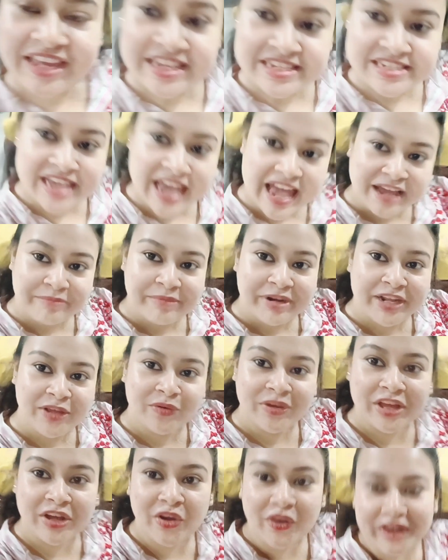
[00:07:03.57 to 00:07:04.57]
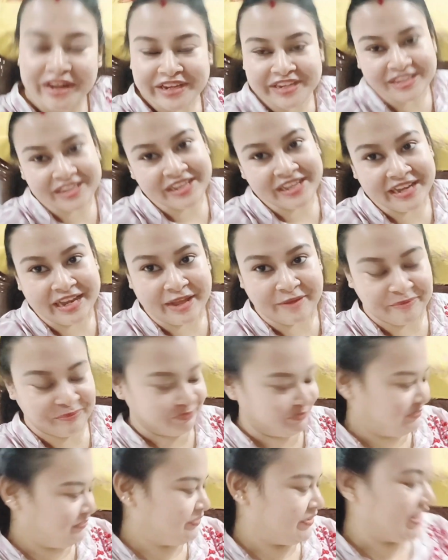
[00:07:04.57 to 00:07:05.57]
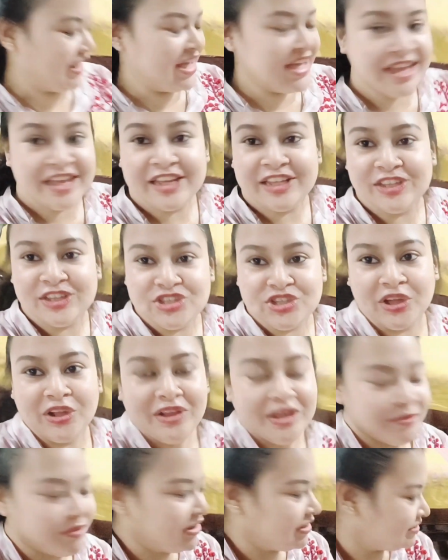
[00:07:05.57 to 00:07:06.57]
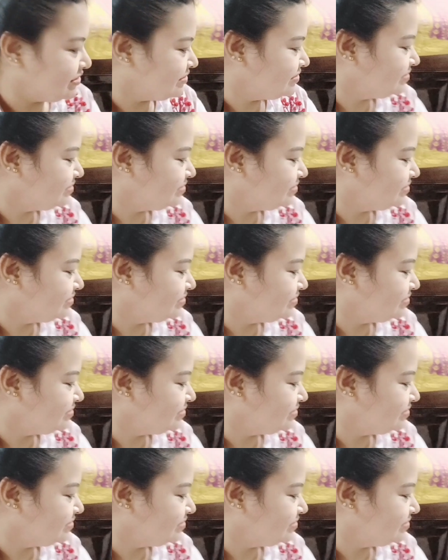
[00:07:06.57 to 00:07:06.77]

এসে একবারে ওকে ঘরে নিয়ে এলাম এই তো চলো এবার